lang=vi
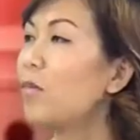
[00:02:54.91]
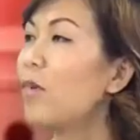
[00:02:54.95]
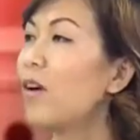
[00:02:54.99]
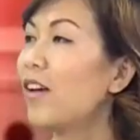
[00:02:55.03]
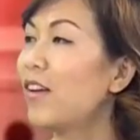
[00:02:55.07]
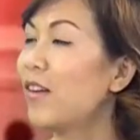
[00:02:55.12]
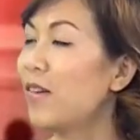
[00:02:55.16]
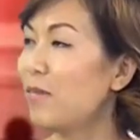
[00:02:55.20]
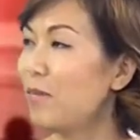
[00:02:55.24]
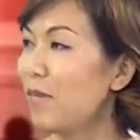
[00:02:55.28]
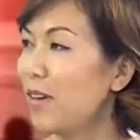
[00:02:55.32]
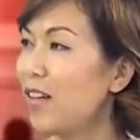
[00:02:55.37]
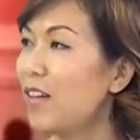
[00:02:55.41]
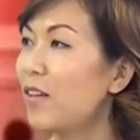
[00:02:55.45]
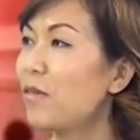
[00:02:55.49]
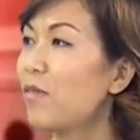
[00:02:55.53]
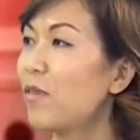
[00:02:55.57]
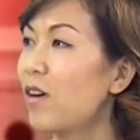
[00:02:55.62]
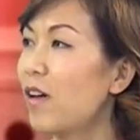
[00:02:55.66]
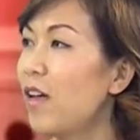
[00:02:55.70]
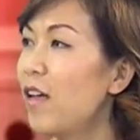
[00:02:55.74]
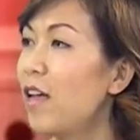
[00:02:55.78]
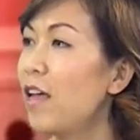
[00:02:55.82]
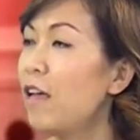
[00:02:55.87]
rồi, phải đúng không? Rồi, đúng
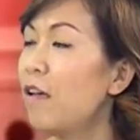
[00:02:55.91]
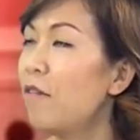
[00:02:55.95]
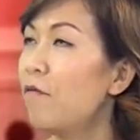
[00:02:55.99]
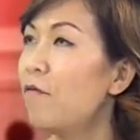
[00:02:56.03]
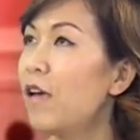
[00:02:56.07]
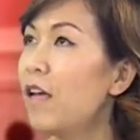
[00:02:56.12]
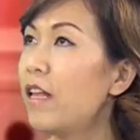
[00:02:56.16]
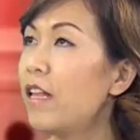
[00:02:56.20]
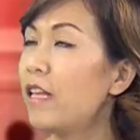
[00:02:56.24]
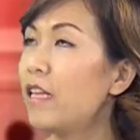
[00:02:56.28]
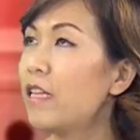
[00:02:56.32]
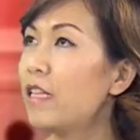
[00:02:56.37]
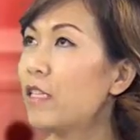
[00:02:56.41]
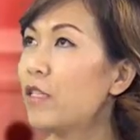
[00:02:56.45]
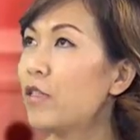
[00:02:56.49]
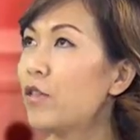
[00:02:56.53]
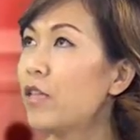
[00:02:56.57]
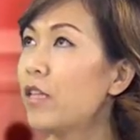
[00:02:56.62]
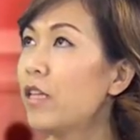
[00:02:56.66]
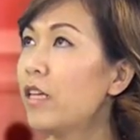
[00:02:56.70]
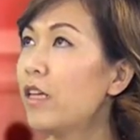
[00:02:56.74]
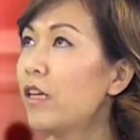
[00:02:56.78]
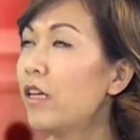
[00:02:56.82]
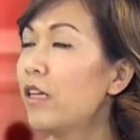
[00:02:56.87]
rồi. Yeah. Dạ. Vậy thì chị
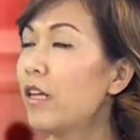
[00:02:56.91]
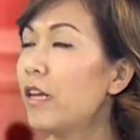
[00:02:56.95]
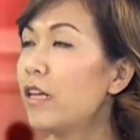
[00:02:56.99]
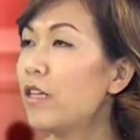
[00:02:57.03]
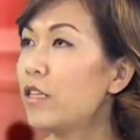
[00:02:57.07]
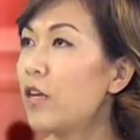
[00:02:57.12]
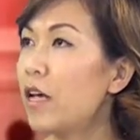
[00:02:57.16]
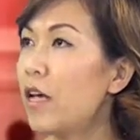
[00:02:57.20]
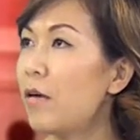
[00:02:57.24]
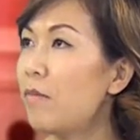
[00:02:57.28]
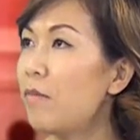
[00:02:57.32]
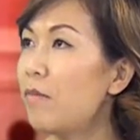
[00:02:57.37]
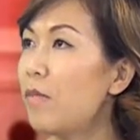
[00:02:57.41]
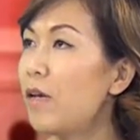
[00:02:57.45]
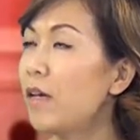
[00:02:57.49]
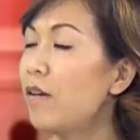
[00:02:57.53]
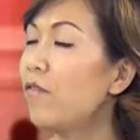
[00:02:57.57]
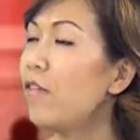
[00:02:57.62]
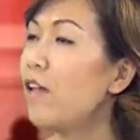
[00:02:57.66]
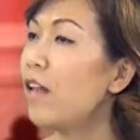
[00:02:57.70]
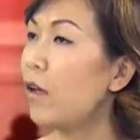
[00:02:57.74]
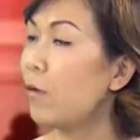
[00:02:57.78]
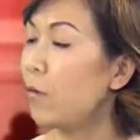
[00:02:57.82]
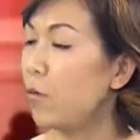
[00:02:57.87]
Julie có thể cho em biết
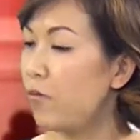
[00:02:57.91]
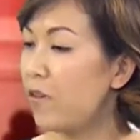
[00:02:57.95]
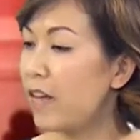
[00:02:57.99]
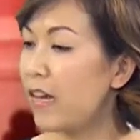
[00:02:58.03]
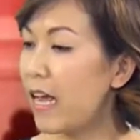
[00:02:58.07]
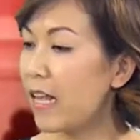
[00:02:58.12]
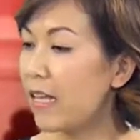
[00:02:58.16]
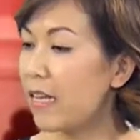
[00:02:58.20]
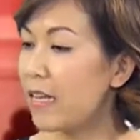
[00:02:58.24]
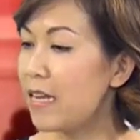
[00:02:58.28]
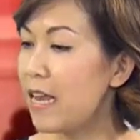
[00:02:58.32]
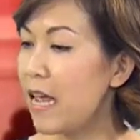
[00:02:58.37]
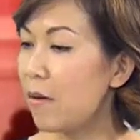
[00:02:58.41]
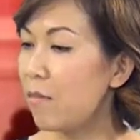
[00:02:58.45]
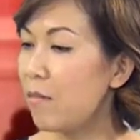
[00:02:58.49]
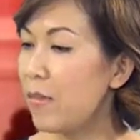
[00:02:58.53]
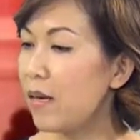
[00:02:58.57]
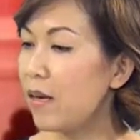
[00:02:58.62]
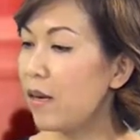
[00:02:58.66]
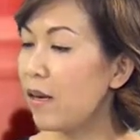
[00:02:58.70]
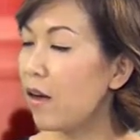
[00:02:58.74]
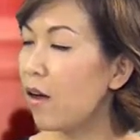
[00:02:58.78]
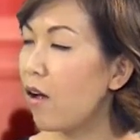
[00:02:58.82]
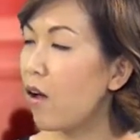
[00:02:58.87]
với lại quý vị khán giả
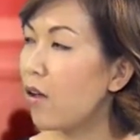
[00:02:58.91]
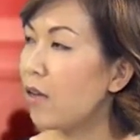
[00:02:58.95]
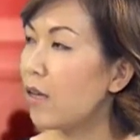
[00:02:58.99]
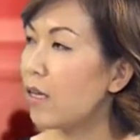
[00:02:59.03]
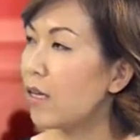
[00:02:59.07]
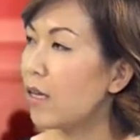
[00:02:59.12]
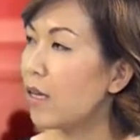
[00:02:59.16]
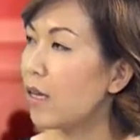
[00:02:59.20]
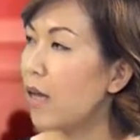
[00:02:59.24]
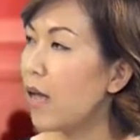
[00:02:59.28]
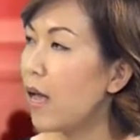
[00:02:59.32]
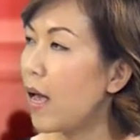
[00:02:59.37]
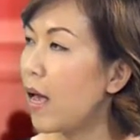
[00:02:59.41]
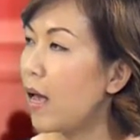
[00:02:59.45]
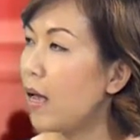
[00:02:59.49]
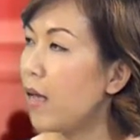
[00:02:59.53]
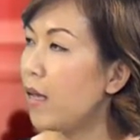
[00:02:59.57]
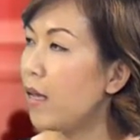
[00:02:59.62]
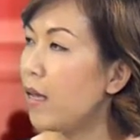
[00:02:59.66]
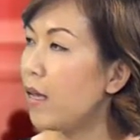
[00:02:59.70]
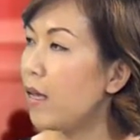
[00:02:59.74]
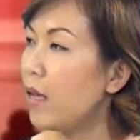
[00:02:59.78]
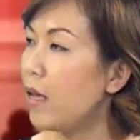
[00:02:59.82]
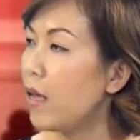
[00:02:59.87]
biết là có những
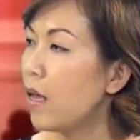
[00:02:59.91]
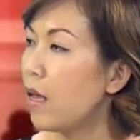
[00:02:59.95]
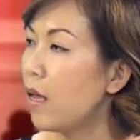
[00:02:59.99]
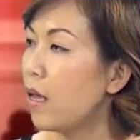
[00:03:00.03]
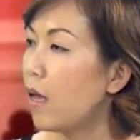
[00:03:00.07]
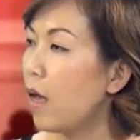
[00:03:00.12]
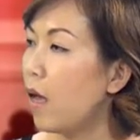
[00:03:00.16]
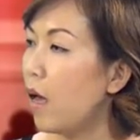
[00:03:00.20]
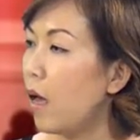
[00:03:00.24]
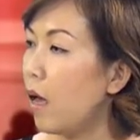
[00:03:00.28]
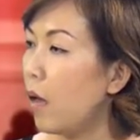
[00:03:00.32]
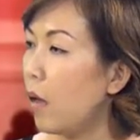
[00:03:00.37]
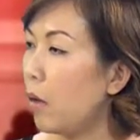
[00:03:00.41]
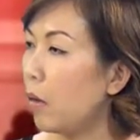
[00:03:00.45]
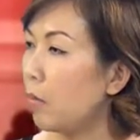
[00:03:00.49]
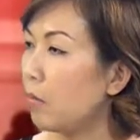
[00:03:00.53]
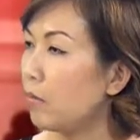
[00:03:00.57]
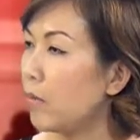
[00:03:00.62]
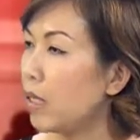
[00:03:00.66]
cái um,